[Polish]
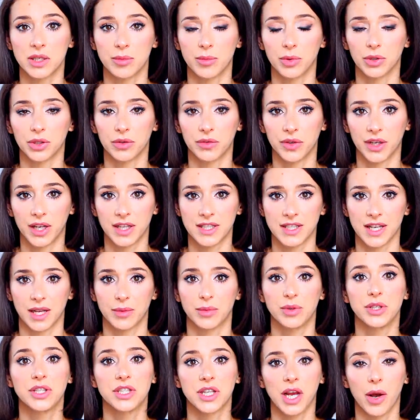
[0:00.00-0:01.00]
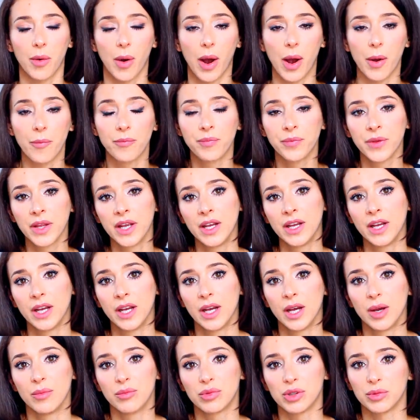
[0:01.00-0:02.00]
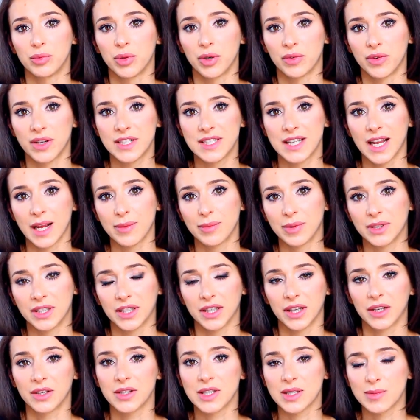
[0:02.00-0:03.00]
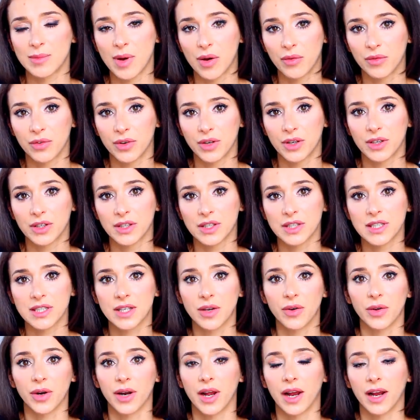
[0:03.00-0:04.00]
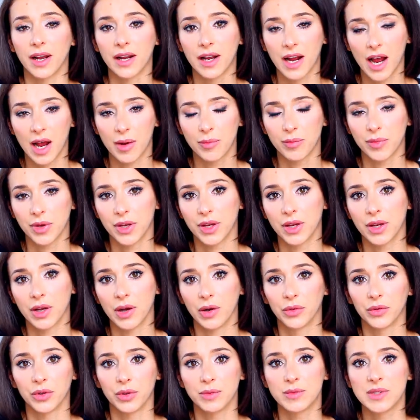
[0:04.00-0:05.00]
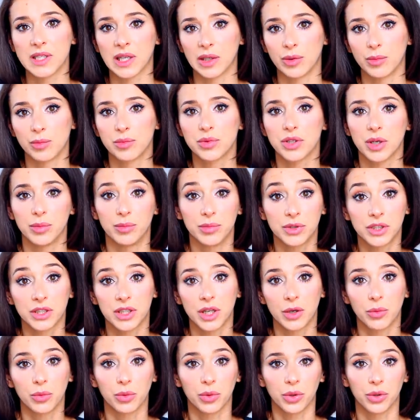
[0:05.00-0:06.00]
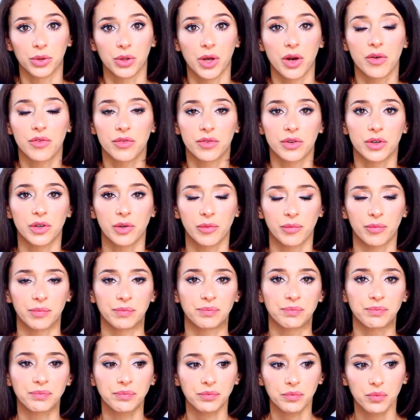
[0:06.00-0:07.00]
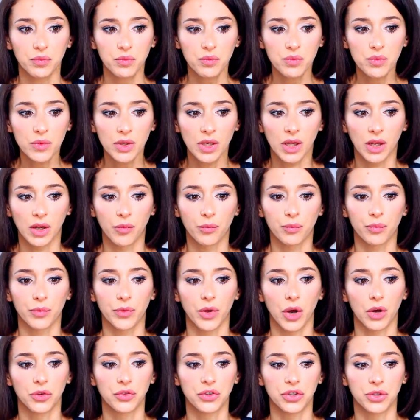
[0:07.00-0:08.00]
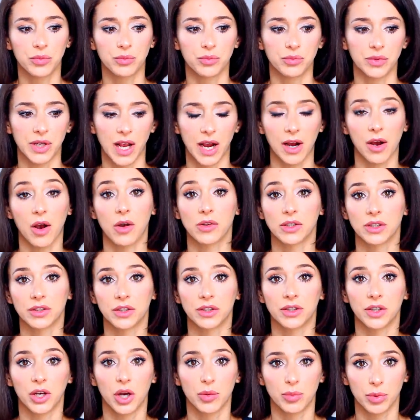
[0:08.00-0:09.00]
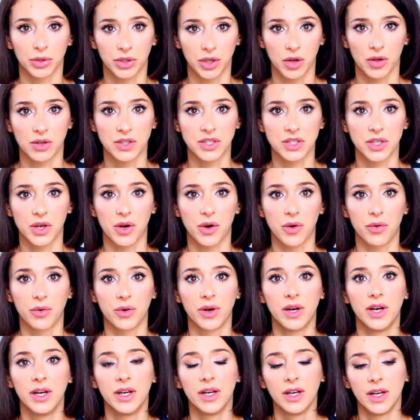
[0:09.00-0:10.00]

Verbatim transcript: się modyfikacjami ciała, przeprowadza jakby takie rozmowy z koreankami o tym całym przemyśle urodowym, Mm, o tym, jak one do tego podchodzą,